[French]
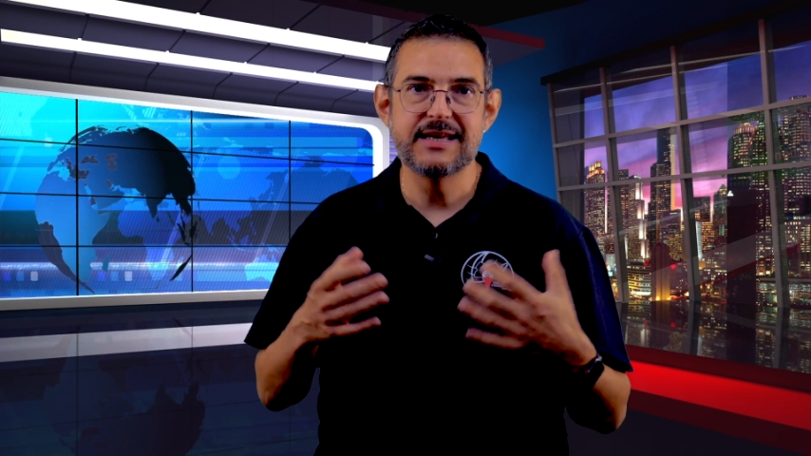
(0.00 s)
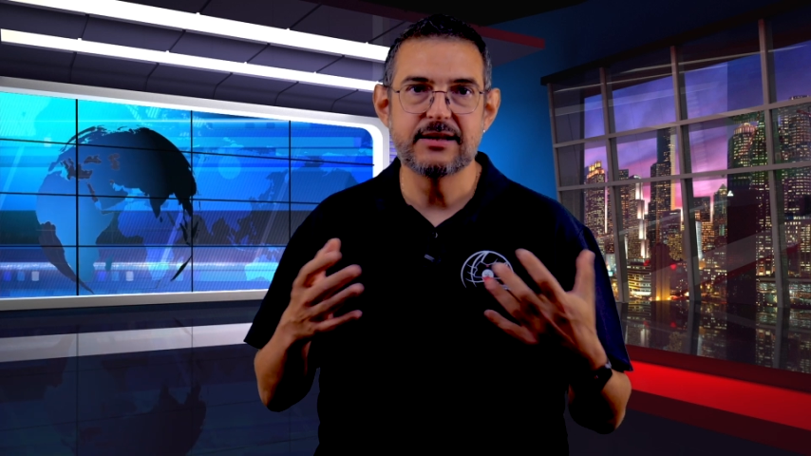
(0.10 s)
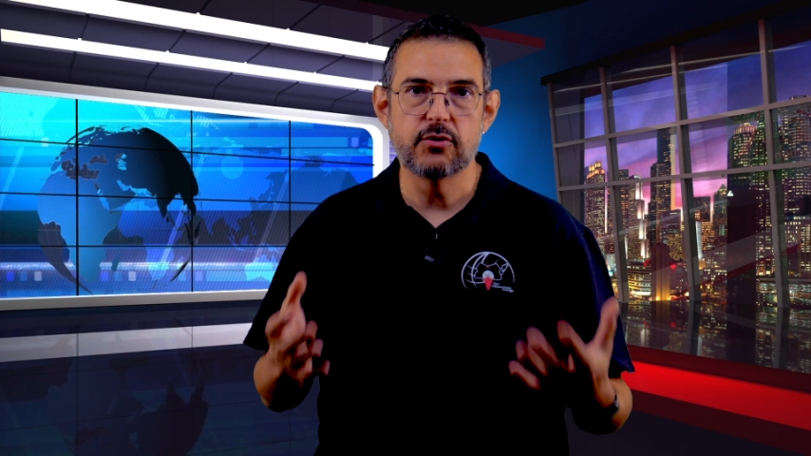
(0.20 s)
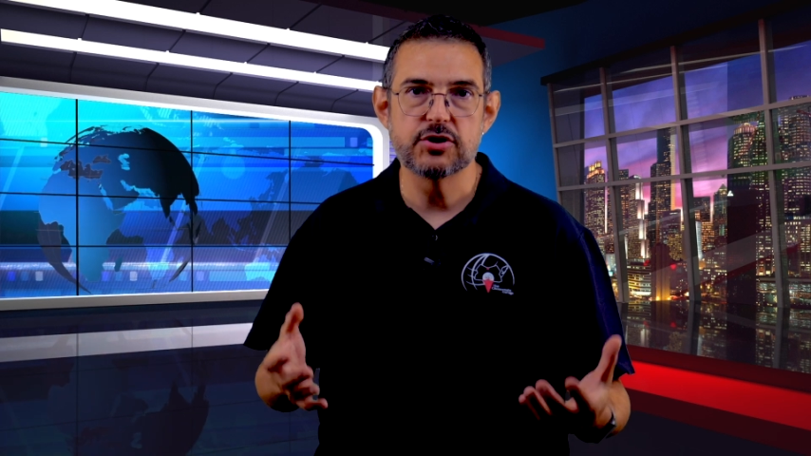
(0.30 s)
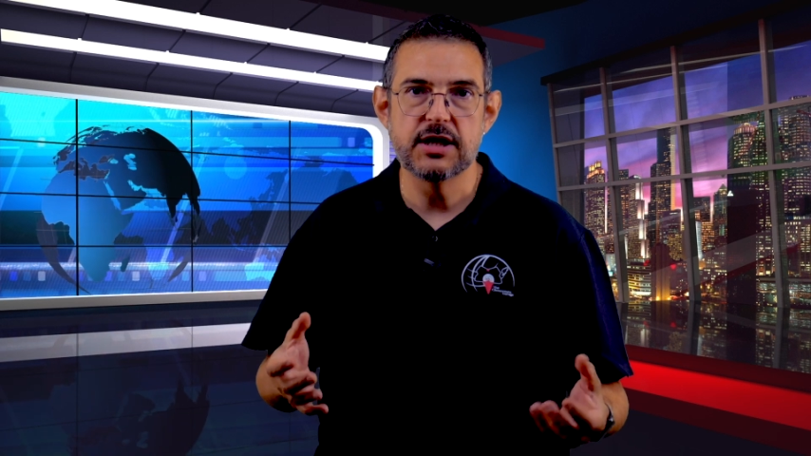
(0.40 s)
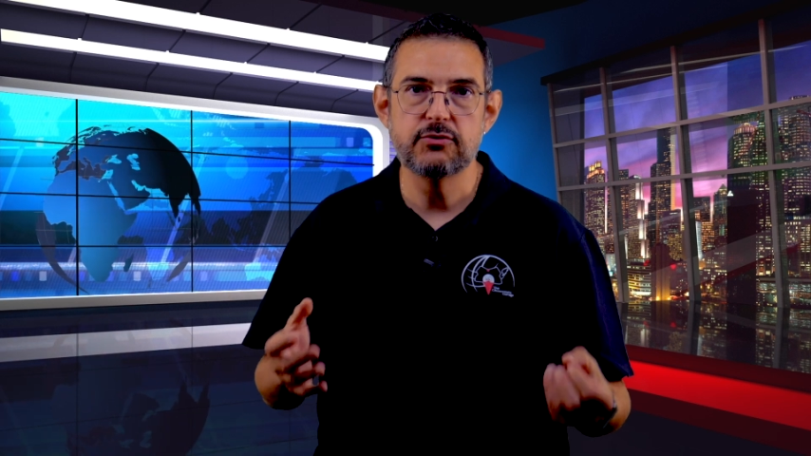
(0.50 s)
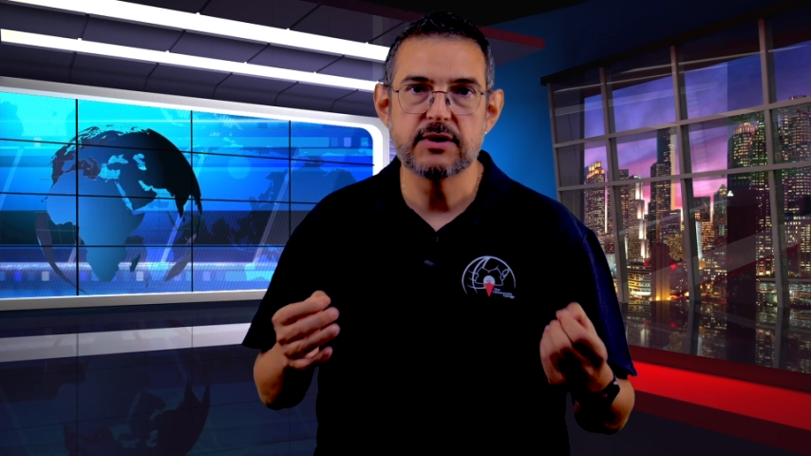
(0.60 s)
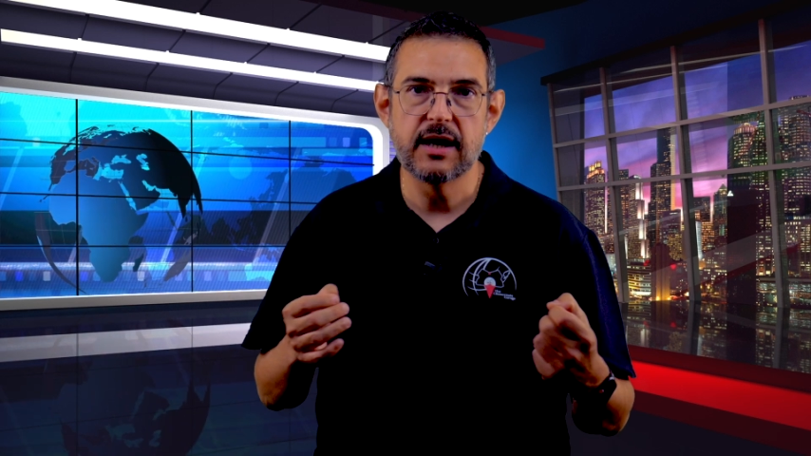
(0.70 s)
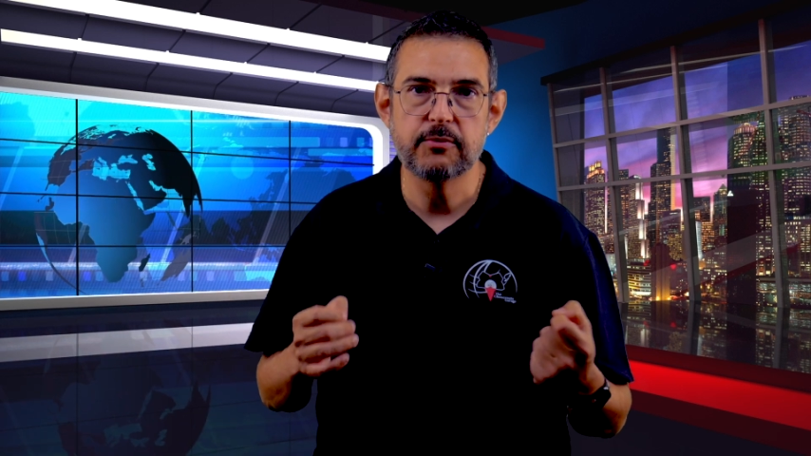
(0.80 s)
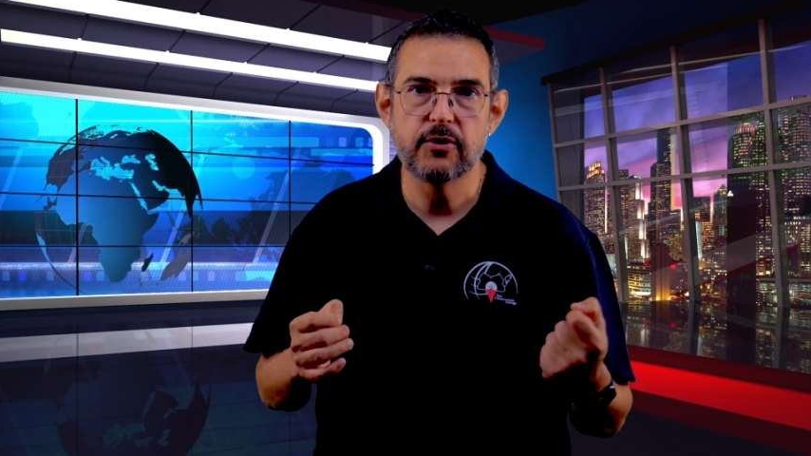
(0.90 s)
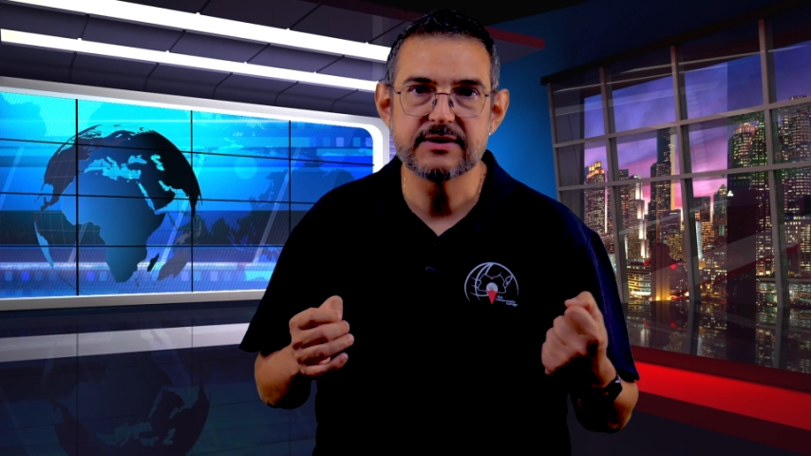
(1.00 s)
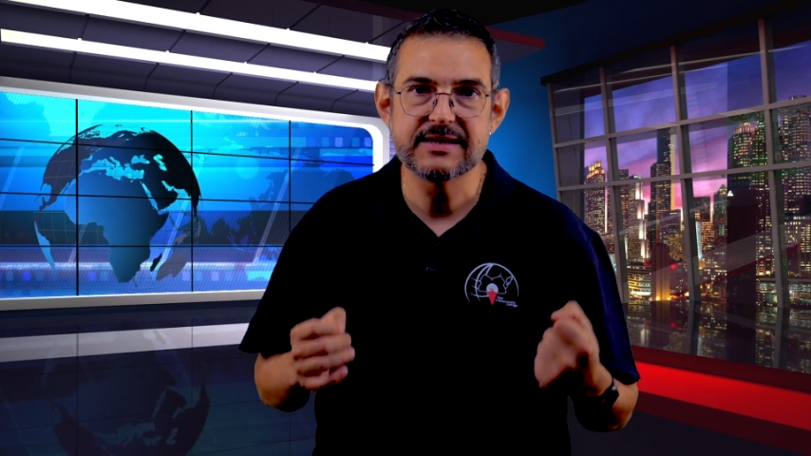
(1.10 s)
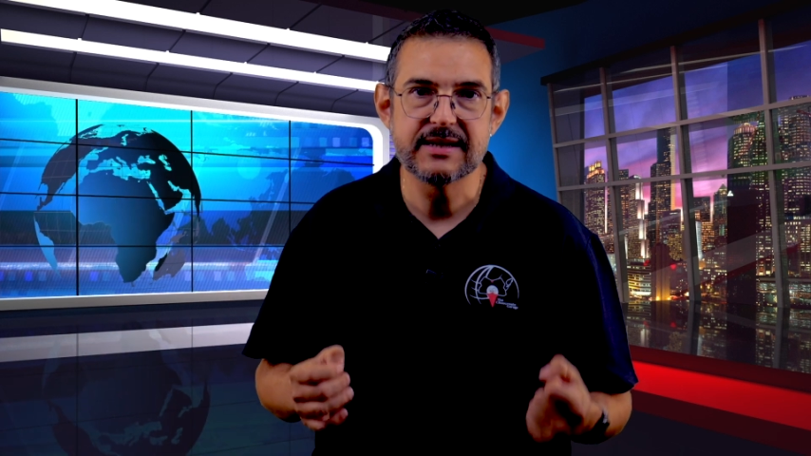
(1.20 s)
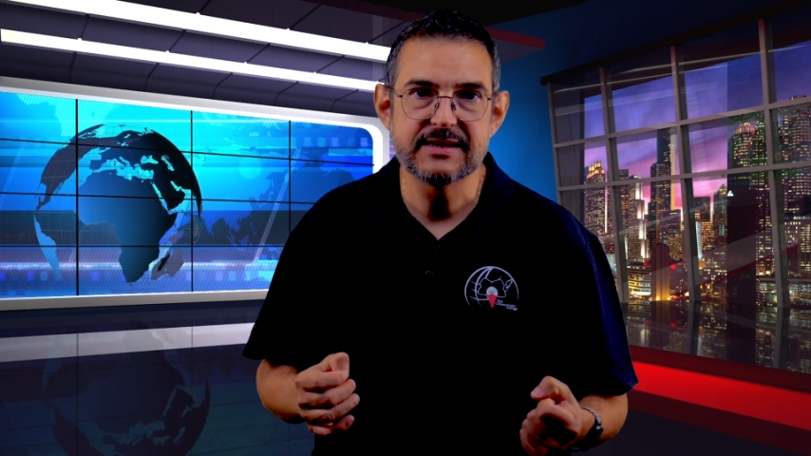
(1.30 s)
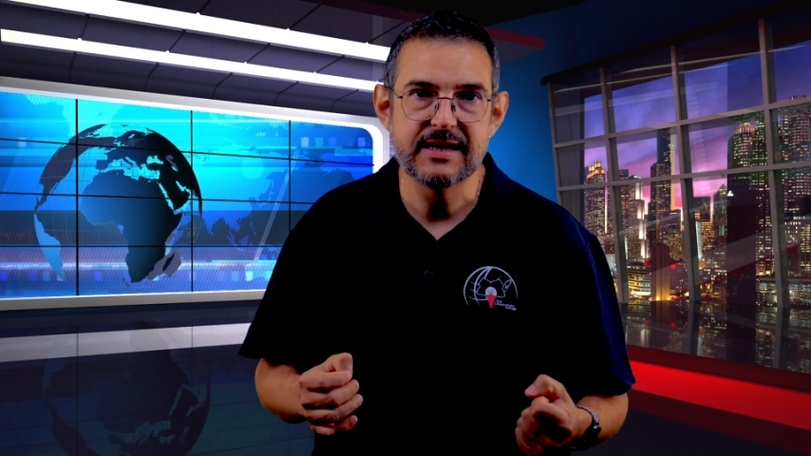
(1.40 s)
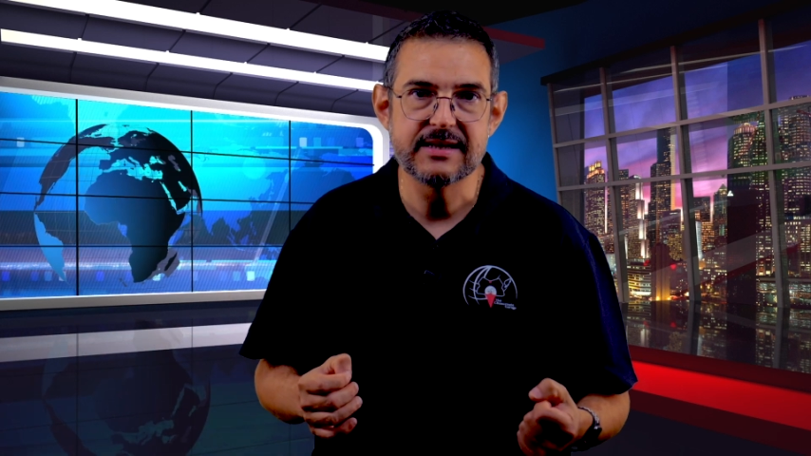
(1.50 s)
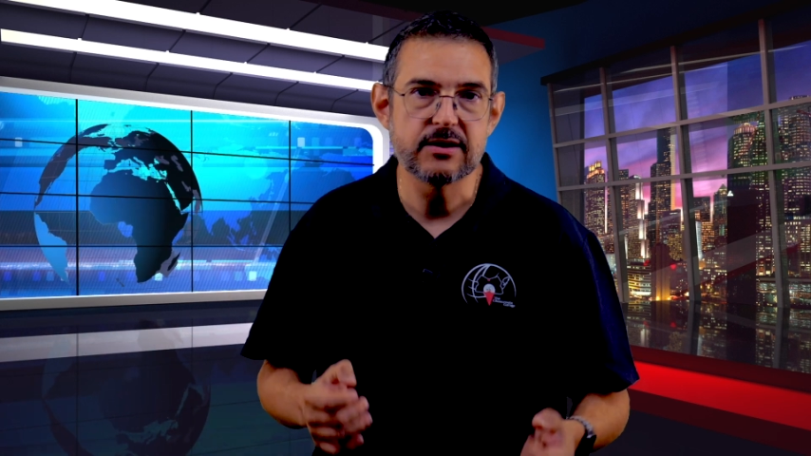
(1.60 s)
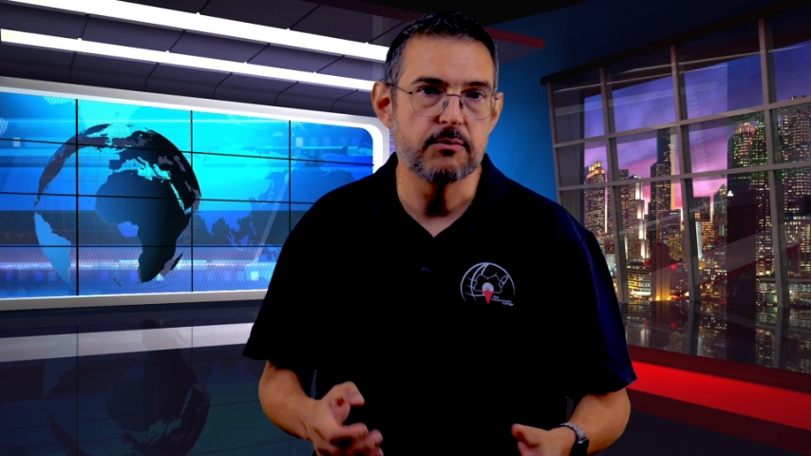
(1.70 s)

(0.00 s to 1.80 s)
hydrogène ou carburant de synthèse,